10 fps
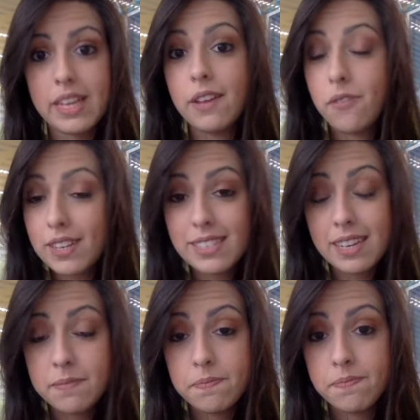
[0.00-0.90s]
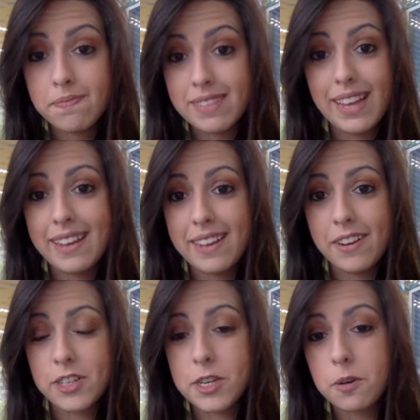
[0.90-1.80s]
e fazer. Né?
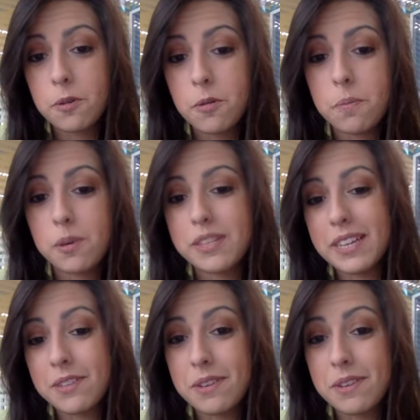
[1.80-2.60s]
Eu acho que é o poder